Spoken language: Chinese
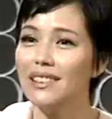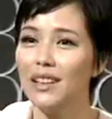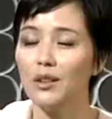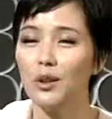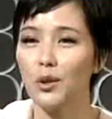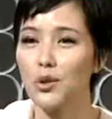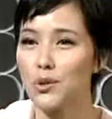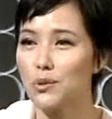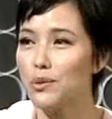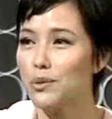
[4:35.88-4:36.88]
窈窕淑
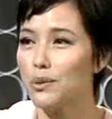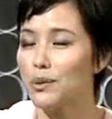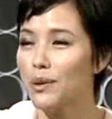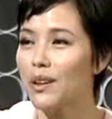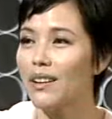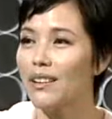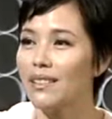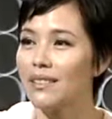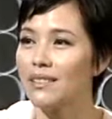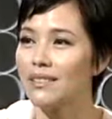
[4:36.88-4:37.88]
女》啊，很多人都很
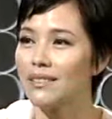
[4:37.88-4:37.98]
印